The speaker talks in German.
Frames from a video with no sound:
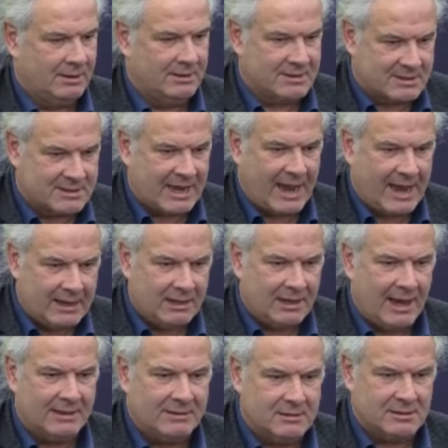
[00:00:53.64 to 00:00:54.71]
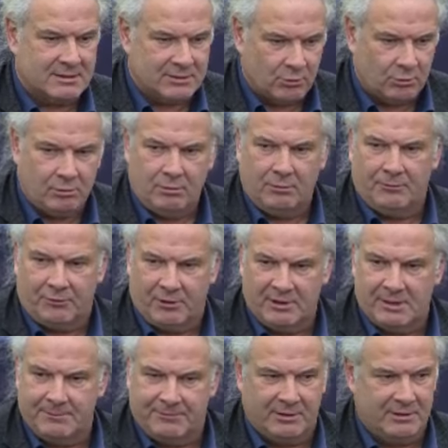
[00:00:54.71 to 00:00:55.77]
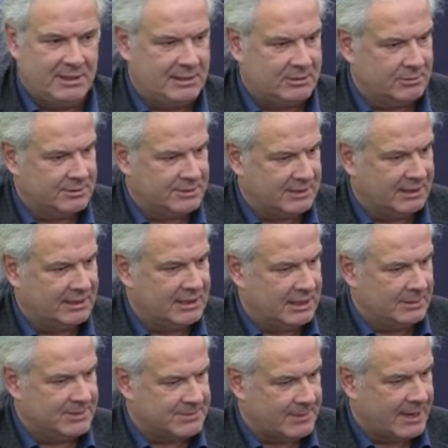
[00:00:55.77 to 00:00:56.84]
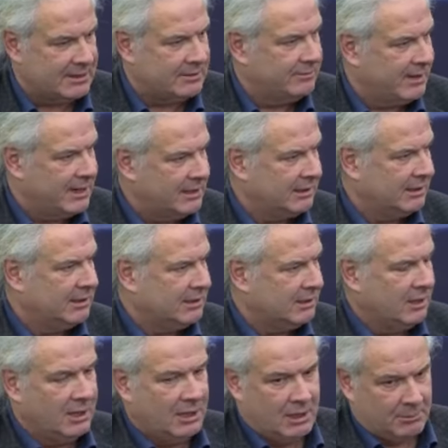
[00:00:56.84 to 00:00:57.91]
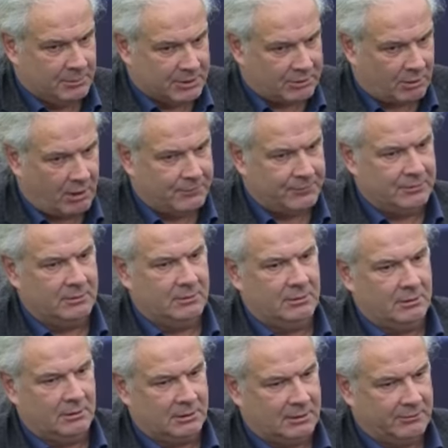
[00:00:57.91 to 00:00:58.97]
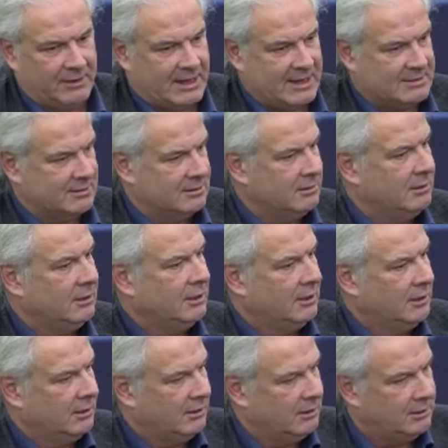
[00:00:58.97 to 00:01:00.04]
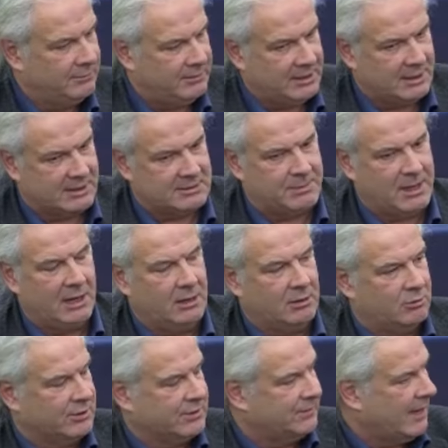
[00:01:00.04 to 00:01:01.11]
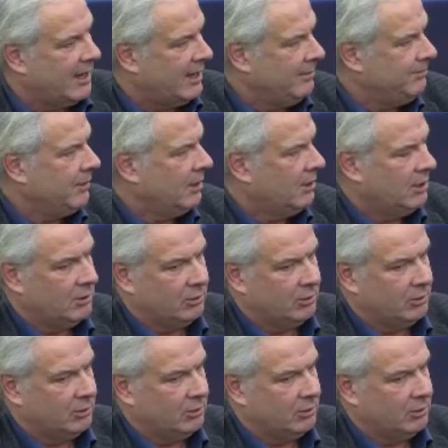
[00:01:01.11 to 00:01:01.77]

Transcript: Es ist kein Land so von dem Vernichtungskrieg im Zweiten Weltkrieg betroffen gewesen, äh, wie das Belarus war.